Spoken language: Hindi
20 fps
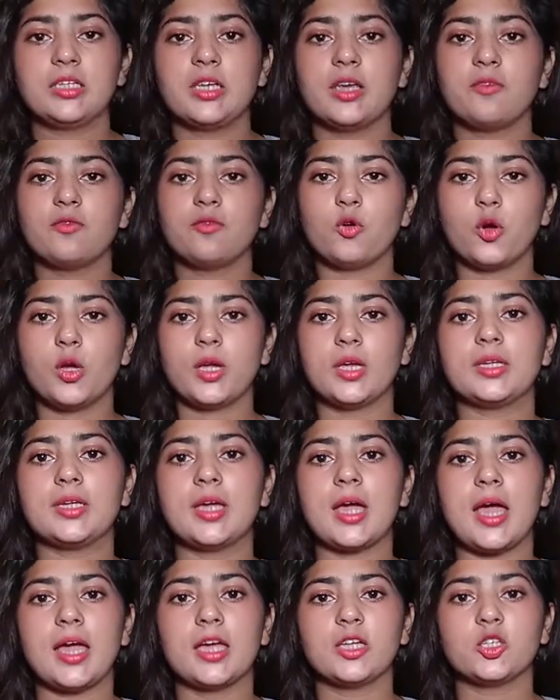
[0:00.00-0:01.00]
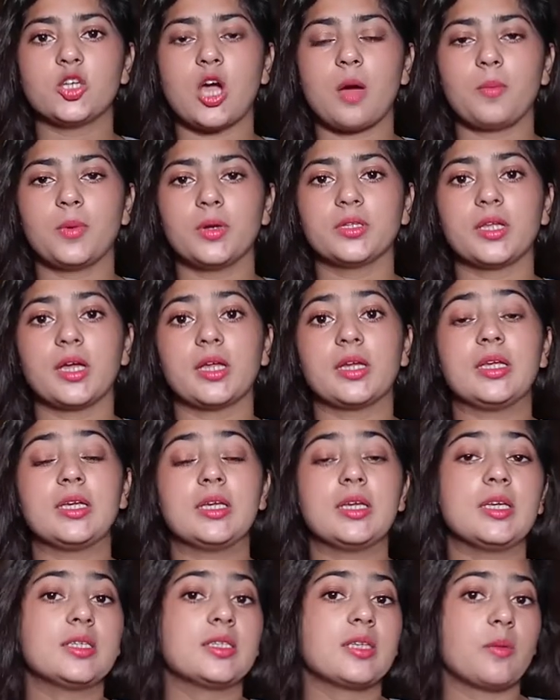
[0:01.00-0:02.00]
ये वो एरिया है जहाँ पर तारीख़
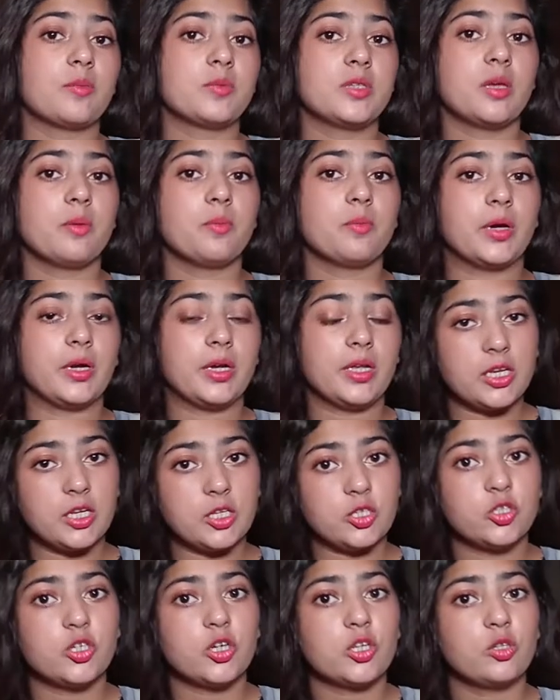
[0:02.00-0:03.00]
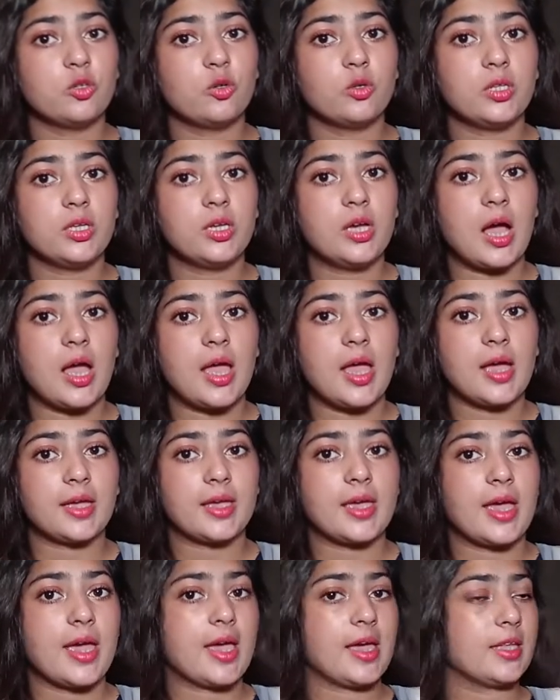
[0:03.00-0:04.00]
की सबसे बड़ी हिजरत को दिखाया
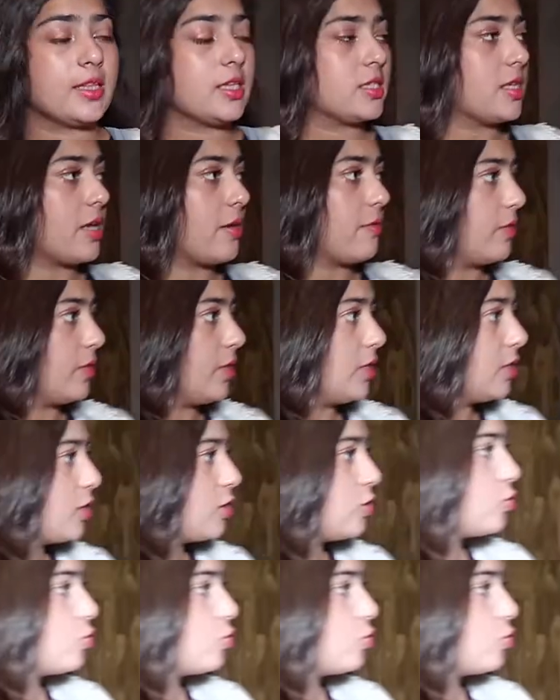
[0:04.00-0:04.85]
गया है तस्वीर की